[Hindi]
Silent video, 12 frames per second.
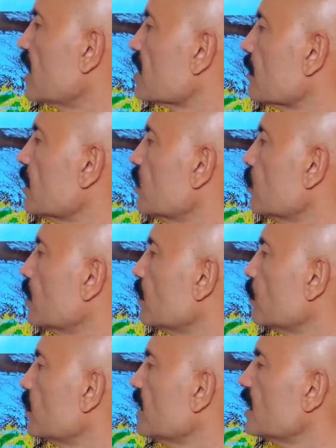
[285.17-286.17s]
राजसमंद
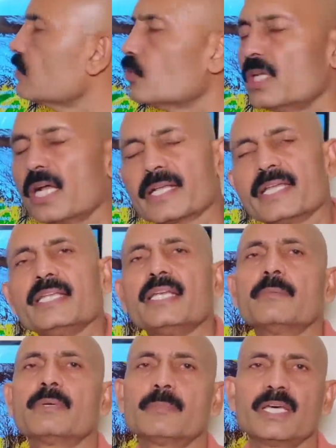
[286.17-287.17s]
डूंगरपुर ये जो इलाके हैं
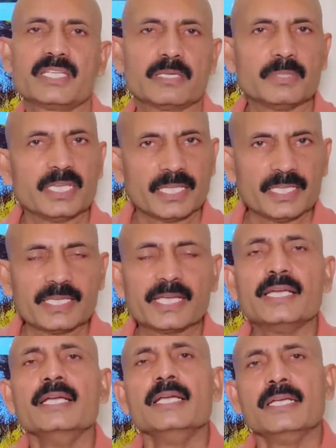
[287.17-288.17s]
यहाँ पर बारिश अभी नहीं है